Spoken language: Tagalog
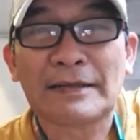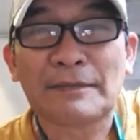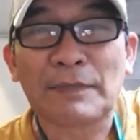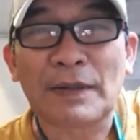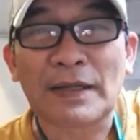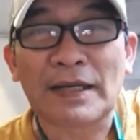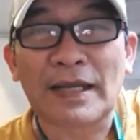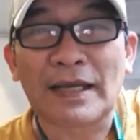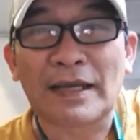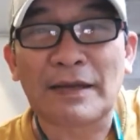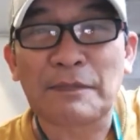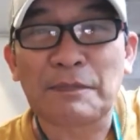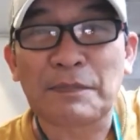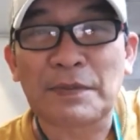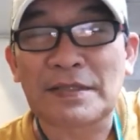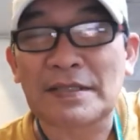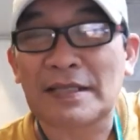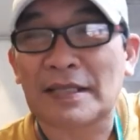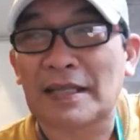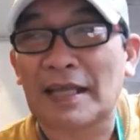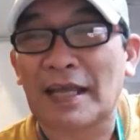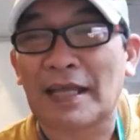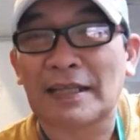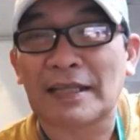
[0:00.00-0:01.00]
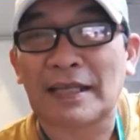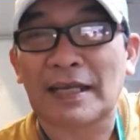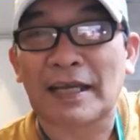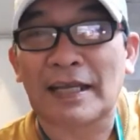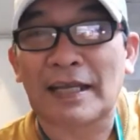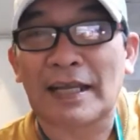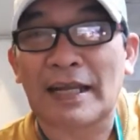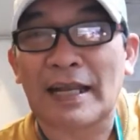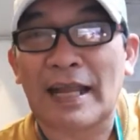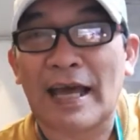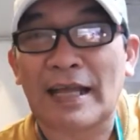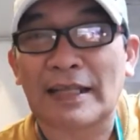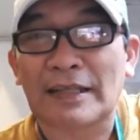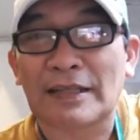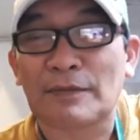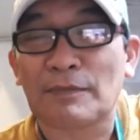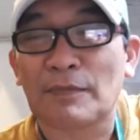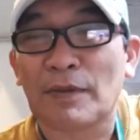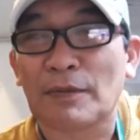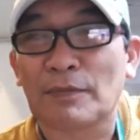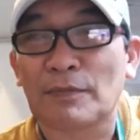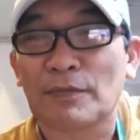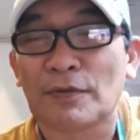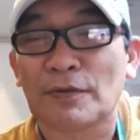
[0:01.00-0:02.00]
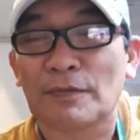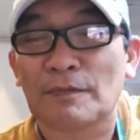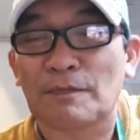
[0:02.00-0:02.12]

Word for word: pag naging presidente ka na, lahat ng mag...